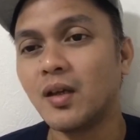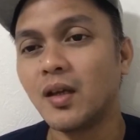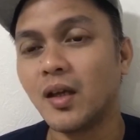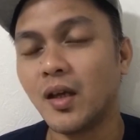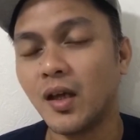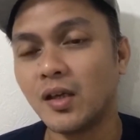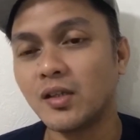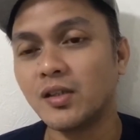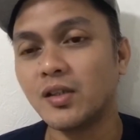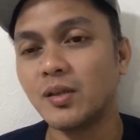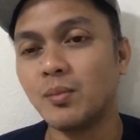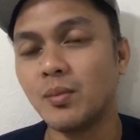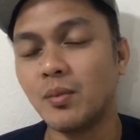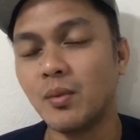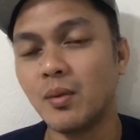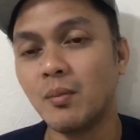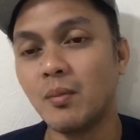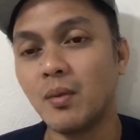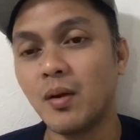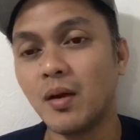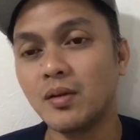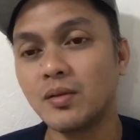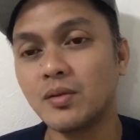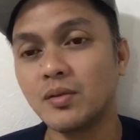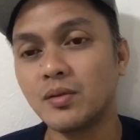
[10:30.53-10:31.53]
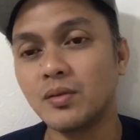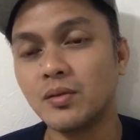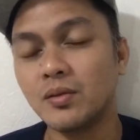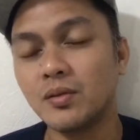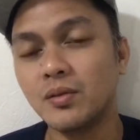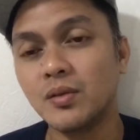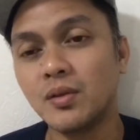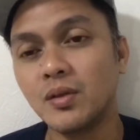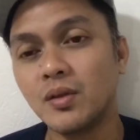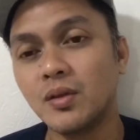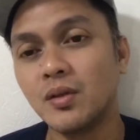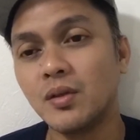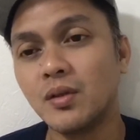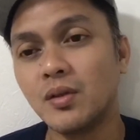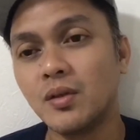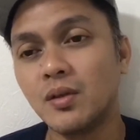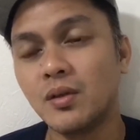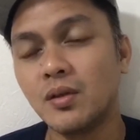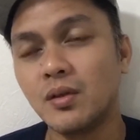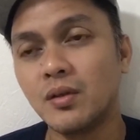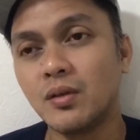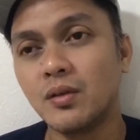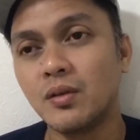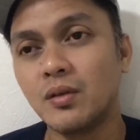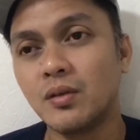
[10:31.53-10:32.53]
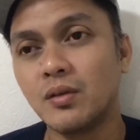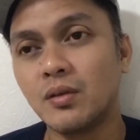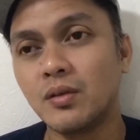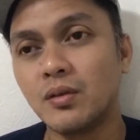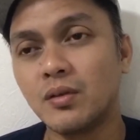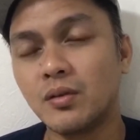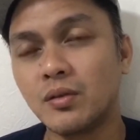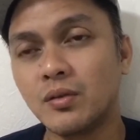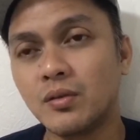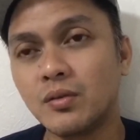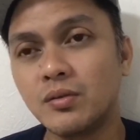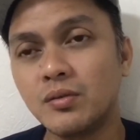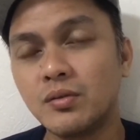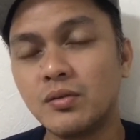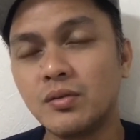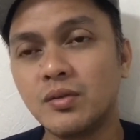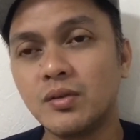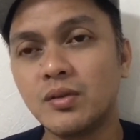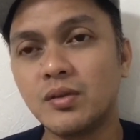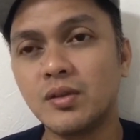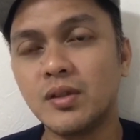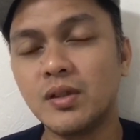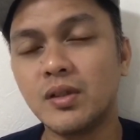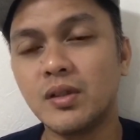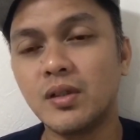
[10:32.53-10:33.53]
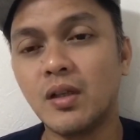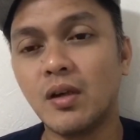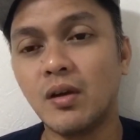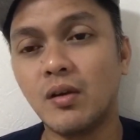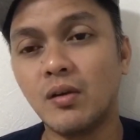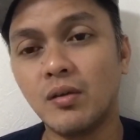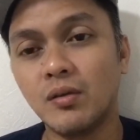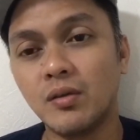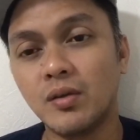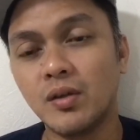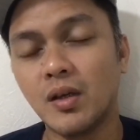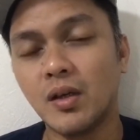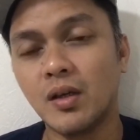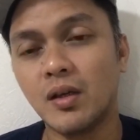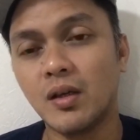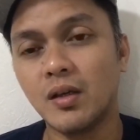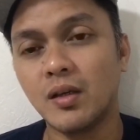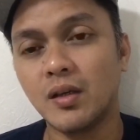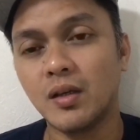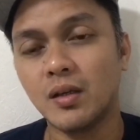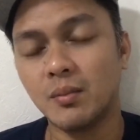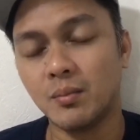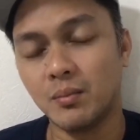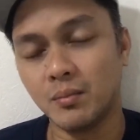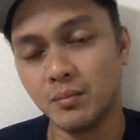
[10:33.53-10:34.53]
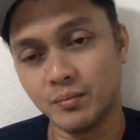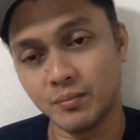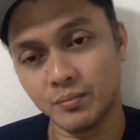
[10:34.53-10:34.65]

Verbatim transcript: Kaya siya bumaba. So, kung si Naoya ay